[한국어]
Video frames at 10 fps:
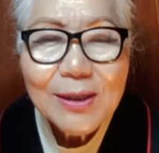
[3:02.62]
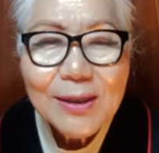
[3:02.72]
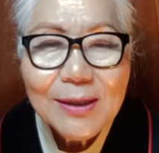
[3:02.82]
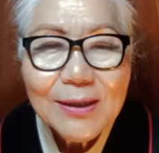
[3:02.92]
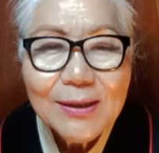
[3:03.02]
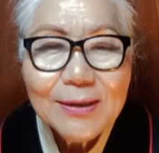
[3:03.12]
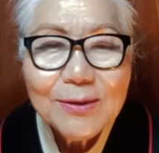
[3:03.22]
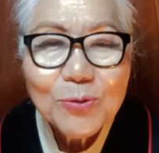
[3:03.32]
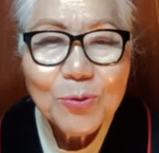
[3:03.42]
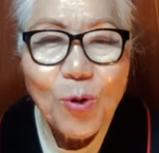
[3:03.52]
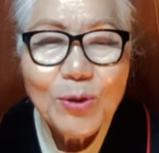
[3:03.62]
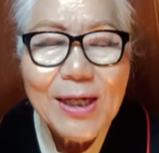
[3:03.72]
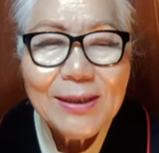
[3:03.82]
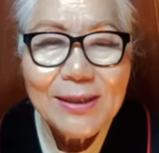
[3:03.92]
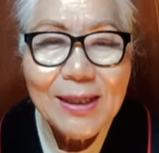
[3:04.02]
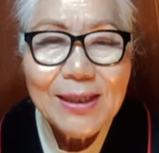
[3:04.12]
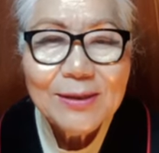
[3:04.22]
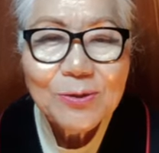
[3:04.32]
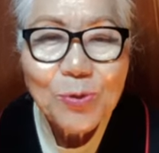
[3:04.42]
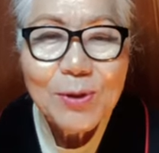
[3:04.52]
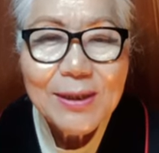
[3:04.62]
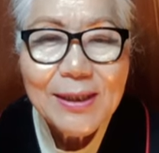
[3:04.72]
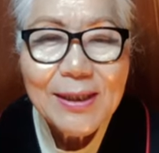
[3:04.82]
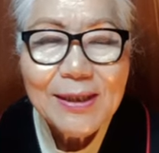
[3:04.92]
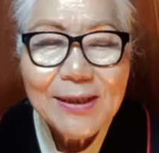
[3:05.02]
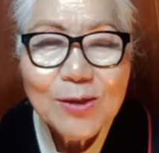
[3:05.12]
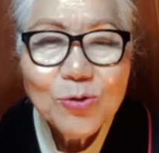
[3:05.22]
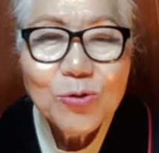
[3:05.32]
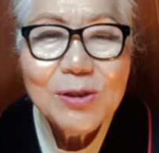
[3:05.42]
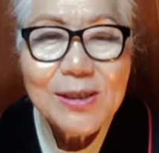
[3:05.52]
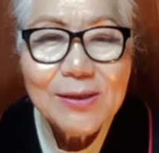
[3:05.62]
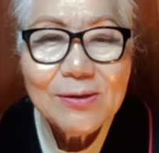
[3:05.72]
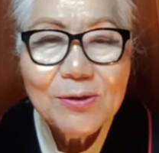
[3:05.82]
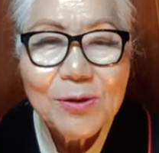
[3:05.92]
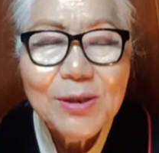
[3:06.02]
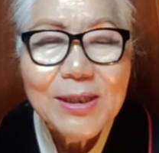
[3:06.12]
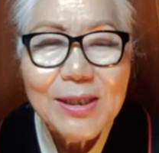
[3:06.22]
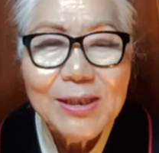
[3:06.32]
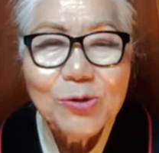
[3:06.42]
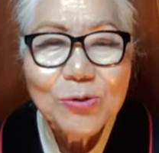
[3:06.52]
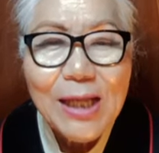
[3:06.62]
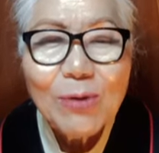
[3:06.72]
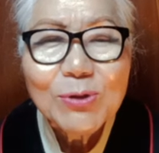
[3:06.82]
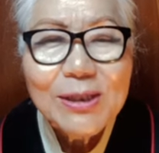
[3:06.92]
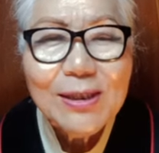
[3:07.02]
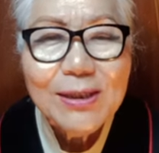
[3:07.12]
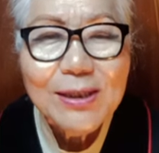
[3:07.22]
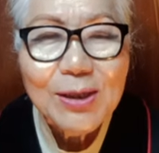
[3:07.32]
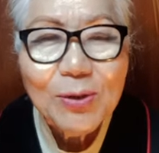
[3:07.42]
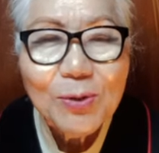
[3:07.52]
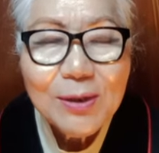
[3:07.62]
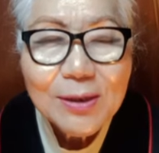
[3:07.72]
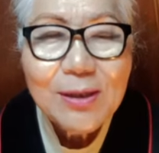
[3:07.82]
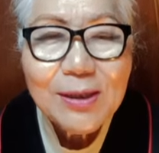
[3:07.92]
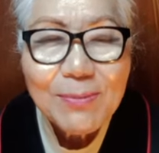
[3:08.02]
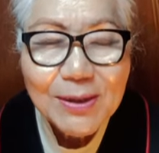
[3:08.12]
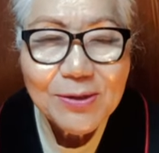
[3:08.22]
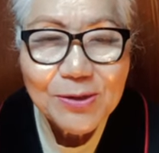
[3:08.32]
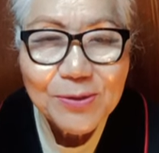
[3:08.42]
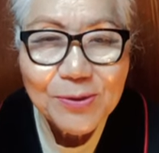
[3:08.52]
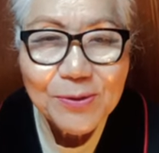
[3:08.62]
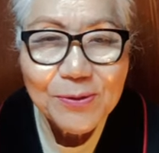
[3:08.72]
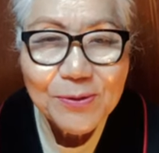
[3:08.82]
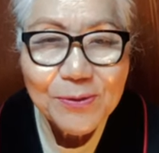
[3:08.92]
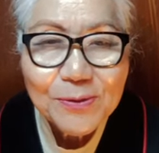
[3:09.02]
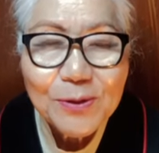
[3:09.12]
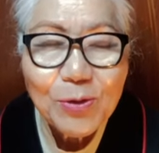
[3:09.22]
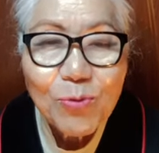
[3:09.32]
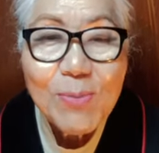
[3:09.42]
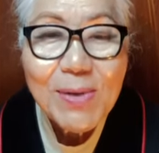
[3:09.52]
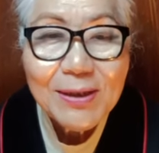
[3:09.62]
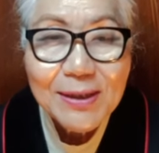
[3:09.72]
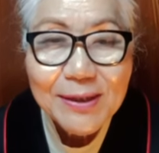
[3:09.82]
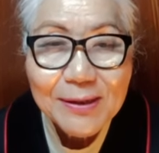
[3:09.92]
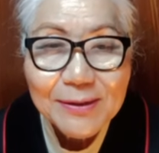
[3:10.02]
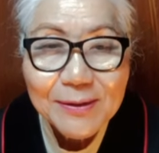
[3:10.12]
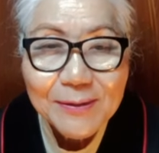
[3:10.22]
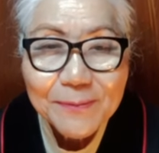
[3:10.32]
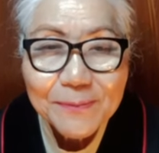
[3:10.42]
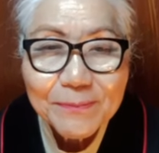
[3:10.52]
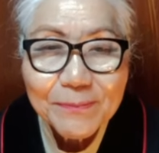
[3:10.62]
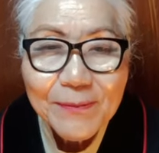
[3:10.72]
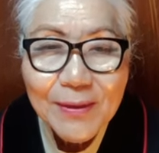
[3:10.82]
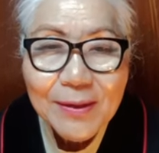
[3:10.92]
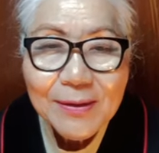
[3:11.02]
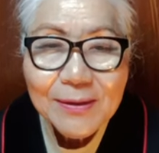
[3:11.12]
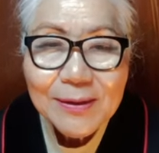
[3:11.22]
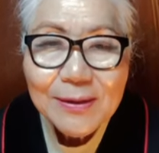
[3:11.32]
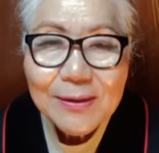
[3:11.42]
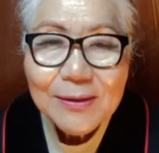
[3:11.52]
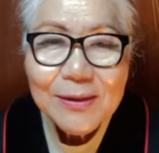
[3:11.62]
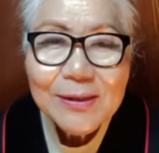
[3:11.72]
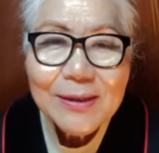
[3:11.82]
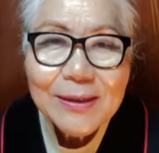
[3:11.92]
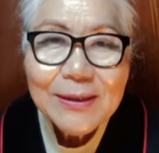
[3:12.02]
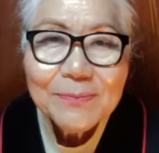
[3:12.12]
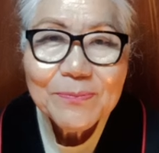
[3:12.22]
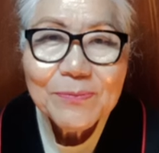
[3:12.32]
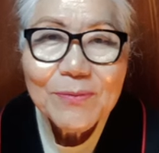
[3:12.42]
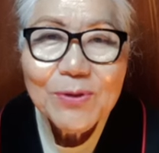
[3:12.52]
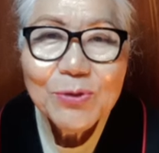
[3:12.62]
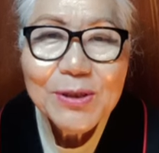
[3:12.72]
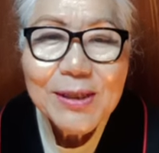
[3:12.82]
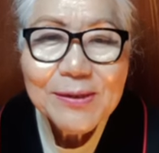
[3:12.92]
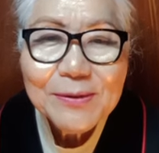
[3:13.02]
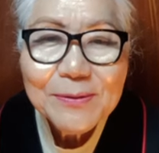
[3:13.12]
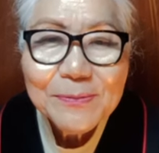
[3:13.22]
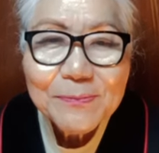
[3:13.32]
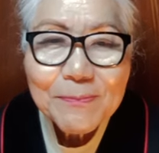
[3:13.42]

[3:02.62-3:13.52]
어, 고난을 당한 동안에 주님께서는 어디 계시고 나 혼자 이렇게 걷게 만드셨어요. 그리고 원망을 했다는 거예요. 그러자 주님께서는